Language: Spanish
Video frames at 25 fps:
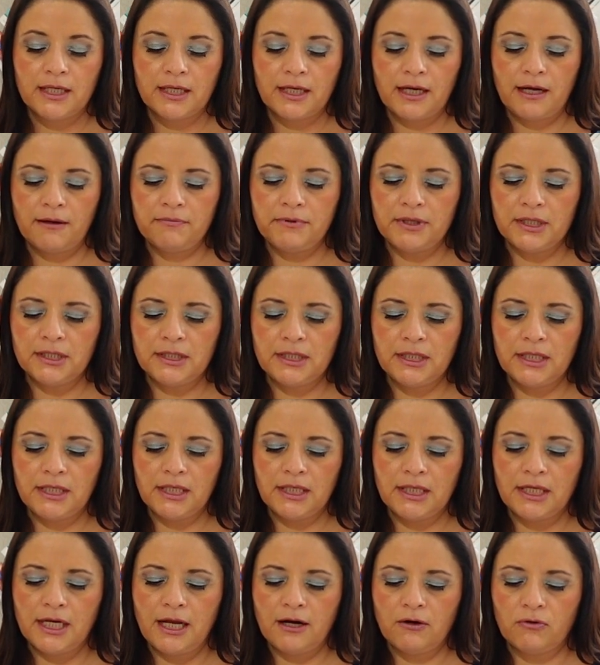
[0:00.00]
Javier
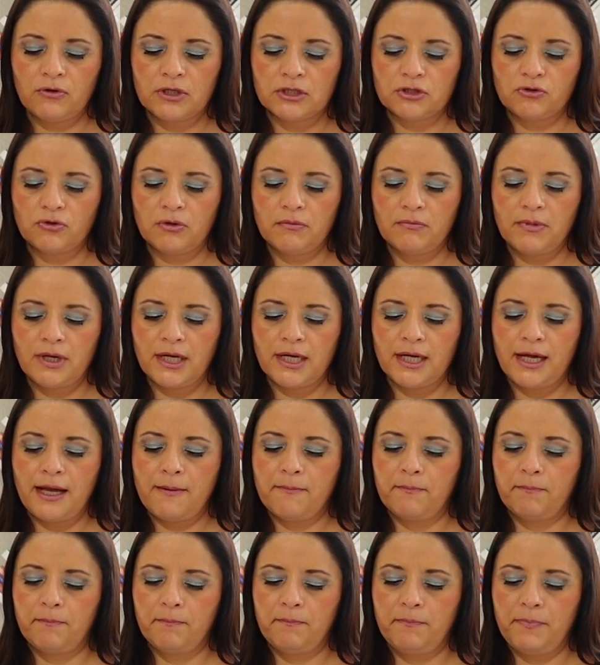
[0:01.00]
tiene claro que su hermana
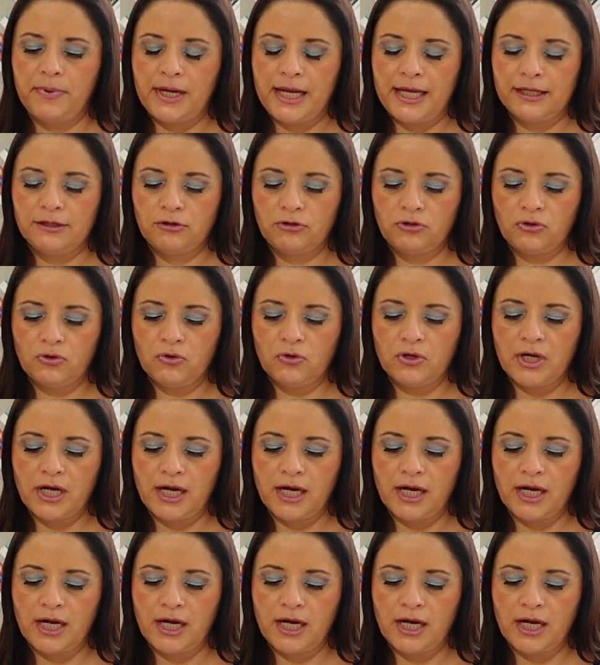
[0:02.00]
plantó